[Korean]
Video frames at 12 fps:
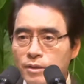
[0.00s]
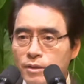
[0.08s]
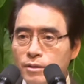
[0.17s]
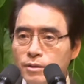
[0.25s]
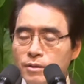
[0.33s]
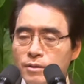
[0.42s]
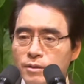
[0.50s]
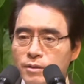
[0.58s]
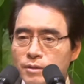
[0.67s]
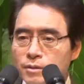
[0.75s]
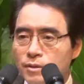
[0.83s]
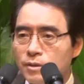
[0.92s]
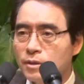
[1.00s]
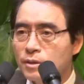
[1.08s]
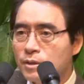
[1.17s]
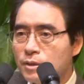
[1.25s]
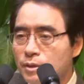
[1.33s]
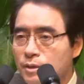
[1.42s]
그
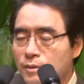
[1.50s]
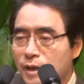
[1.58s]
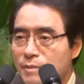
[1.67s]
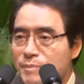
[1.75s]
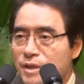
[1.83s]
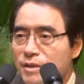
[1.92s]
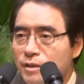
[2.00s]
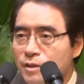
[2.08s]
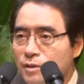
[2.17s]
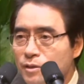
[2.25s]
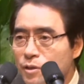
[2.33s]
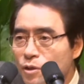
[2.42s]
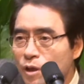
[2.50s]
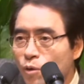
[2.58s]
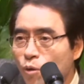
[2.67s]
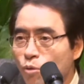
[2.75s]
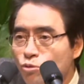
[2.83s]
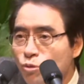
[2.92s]
이 사람이
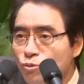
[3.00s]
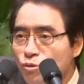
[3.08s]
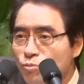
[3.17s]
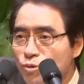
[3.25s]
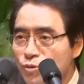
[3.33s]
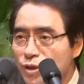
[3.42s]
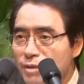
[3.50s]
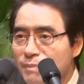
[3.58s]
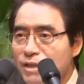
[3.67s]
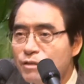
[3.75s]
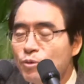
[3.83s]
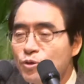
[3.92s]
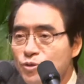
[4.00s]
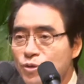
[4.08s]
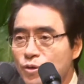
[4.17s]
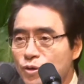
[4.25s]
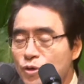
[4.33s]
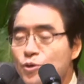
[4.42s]
옥졸도를 부르더니 막
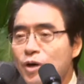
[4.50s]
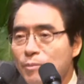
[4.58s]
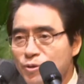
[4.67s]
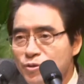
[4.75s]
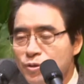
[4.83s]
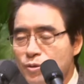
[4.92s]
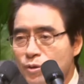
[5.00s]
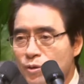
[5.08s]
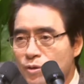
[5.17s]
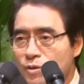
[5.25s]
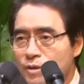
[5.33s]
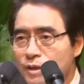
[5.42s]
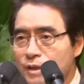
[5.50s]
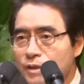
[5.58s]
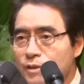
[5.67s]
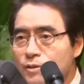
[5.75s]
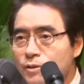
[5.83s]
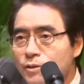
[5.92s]
이보시오, 이리 와보시오.
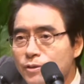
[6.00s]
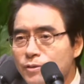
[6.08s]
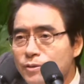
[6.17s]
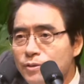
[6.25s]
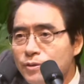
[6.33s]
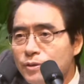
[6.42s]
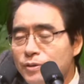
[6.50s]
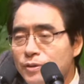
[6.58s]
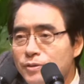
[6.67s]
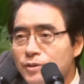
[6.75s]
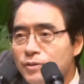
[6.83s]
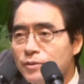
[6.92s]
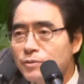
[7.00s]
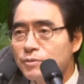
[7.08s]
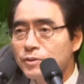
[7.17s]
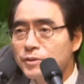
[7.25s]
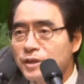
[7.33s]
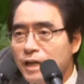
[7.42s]
그 어느 그 어느
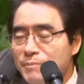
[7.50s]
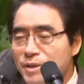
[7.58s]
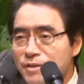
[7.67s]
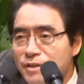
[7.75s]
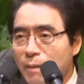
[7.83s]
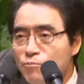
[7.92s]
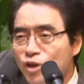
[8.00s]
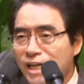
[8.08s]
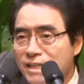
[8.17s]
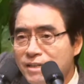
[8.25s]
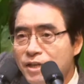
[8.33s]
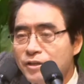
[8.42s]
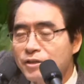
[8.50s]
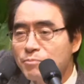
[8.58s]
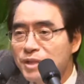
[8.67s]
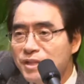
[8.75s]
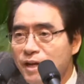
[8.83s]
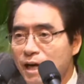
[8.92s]
어디 가면은 나무가 있는데 그
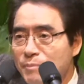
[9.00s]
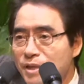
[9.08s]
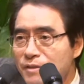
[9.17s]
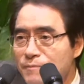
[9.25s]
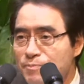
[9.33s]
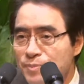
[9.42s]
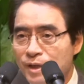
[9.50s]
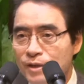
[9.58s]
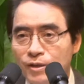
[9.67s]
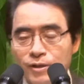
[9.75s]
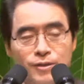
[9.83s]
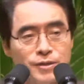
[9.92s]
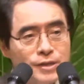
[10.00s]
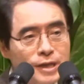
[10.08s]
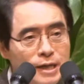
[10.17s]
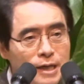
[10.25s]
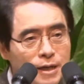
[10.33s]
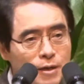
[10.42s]
밑에 가면은
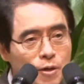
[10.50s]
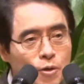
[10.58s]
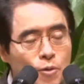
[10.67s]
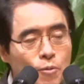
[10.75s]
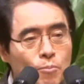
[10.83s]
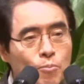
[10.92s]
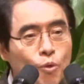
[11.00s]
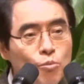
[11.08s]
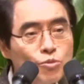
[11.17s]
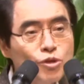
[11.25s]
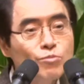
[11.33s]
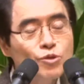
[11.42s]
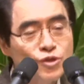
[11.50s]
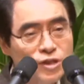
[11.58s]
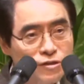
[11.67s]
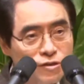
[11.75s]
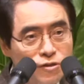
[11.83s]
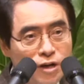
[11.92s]
거기에 보물이 묻혀
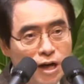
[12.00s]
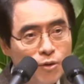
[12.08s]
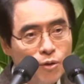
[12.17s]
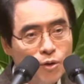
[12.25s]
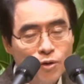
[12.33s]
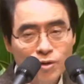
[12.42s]
있을 거라고.